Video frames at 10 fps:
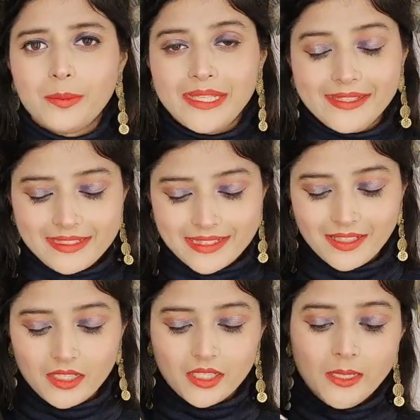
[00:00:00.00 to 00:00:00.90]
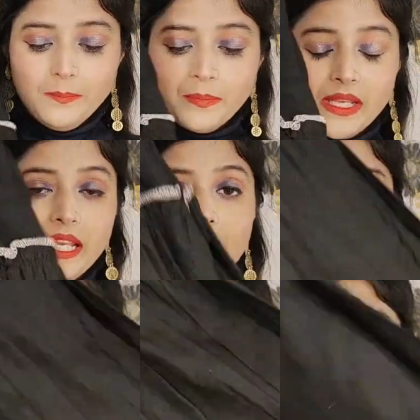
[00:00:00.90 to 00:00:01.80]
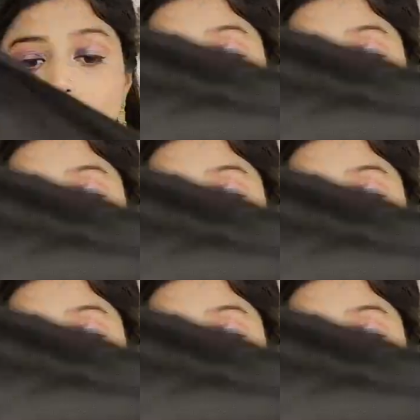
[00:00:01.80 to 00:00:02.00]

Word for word: पिंक इस कलर का एंड जो